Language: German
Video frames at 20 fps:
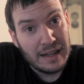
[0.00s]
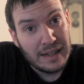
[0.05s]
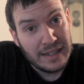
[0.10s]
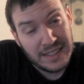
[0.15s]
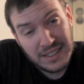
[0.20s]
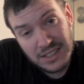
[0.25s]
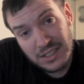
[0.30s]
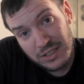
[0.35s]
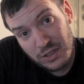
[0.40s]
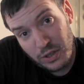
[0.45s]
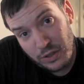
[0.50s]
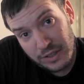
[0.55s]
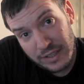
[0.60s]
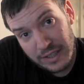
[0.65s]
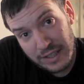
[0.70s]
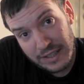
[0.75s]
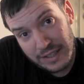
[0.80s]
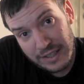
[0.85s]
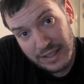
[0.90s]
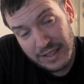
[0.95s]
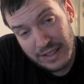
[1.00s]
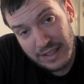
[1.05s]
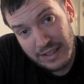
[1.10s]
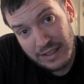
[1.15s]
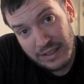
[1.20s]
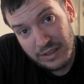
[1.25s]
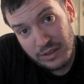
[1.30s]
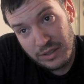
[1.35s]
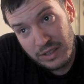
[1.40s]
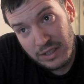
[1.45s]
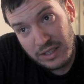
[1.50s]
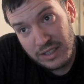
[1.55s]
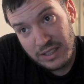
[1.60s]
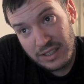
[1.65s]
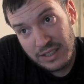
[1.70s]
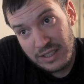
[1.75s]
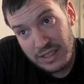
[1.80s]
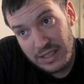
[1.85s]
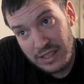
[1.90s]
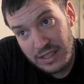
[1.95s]
Es ist Sonntag, ja, und
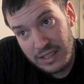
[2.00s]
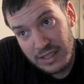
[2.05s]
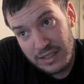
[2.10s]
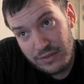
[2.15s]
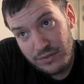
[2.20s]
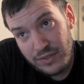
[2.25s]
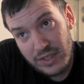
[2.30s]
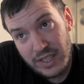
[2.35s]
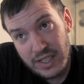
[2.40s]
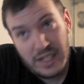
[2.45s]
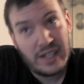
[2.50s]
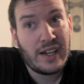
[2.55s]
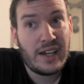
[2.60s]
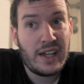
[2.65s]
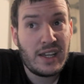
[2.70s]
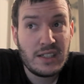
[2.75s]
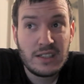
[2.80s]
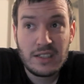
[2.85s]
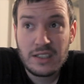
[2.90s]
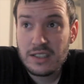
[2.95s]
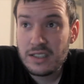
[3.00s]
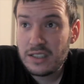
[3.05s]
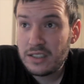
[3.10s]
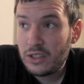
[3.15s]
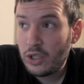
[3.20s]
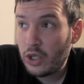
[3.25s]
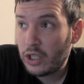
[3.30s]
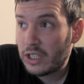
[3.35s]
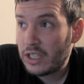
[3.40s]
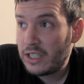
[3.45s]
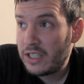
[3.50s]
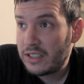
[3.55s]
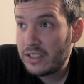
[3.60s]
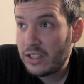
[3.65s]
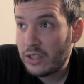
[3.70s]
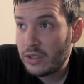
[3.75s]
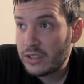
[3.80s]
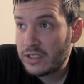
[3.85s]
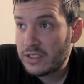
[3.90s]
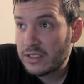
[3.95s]
äh, wie ihr alle Trottel da
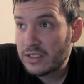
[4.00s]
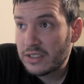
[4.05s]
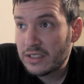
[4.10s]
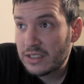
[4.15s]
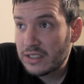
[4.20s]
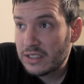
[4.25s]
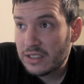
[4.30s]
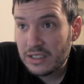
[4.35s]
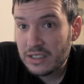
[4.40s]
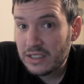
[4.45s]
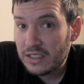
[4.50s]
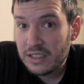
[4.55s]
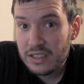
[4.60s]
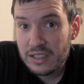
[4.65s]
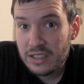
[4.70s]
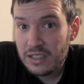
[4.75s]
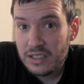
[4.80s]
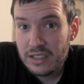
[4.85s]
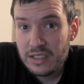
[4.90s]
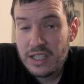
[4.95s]
draußen,